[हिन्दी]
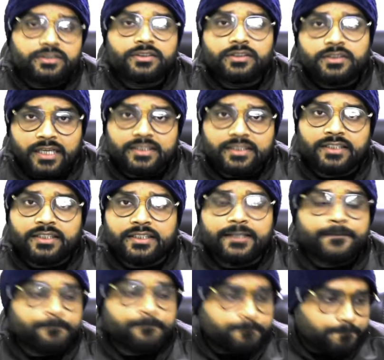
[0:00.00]
याद रखिए
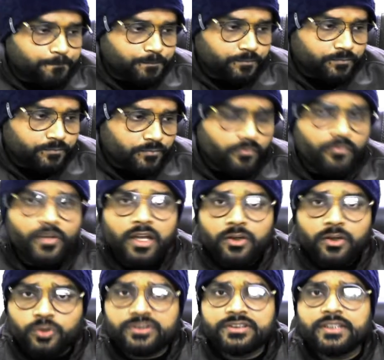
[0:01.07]

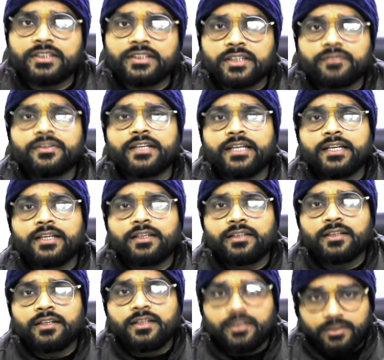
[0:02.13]
क्वेश्चन टफ है
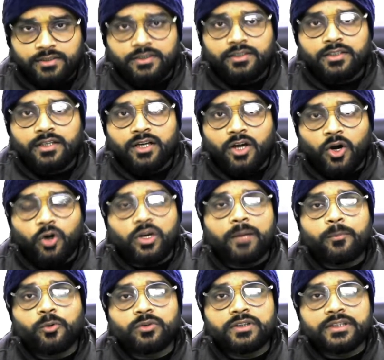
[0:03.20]
और
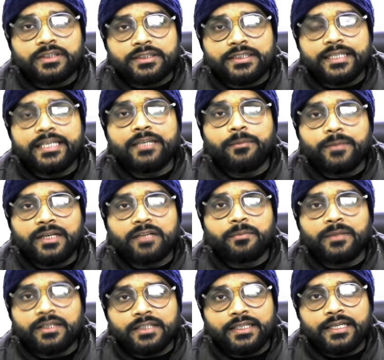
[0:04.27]
आपको तीन मिनट
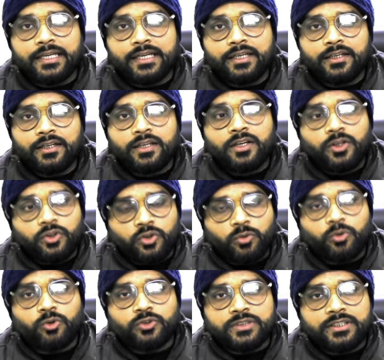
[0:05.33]
मिलते हैं तो वो
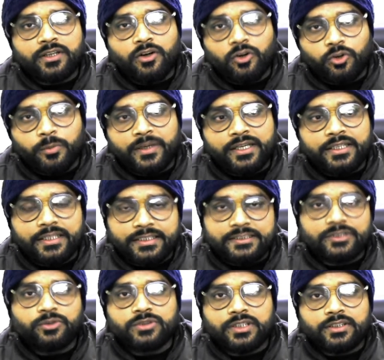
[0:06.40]
क्वेश्चन ऑटोमेटिक ईजी
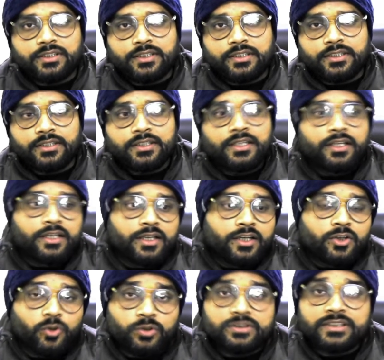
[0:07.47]
हो जाता है
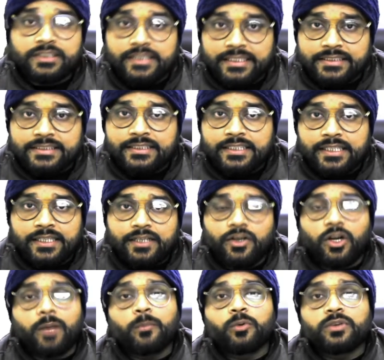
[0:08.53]
क्वेश्चन ईजी है और
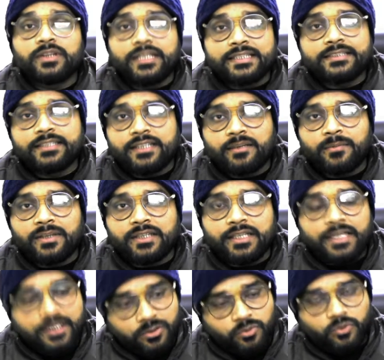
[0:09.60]
आपको तीस सेकेंड मिलते
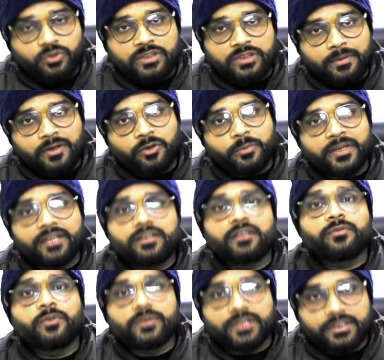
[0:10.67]
हैं तो क्वेश्चन आपका ऑटोमेटिक टफ
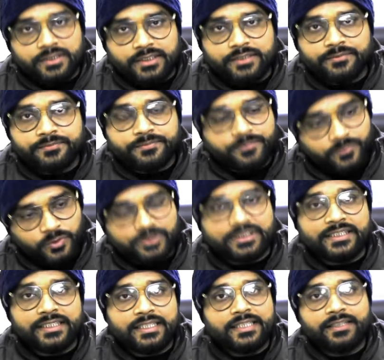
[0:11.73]
हो जाता है तो
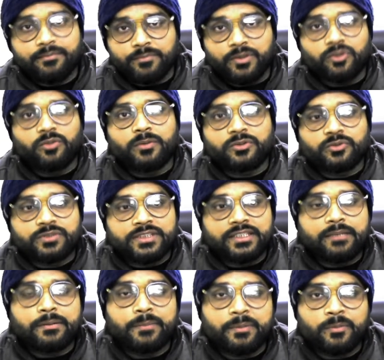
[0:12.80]
इसलिए बिल्कुल मत सोचिए कि आपका
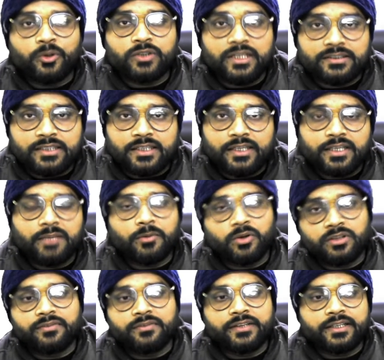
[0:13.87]
पेपर बहुत आसान रहेगा बहुत
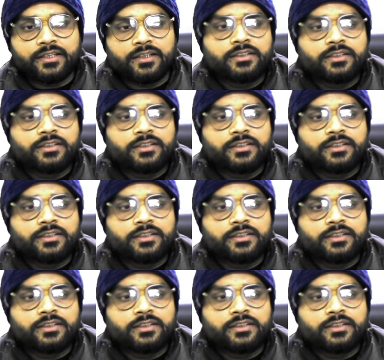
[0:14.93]
टफ रहेगा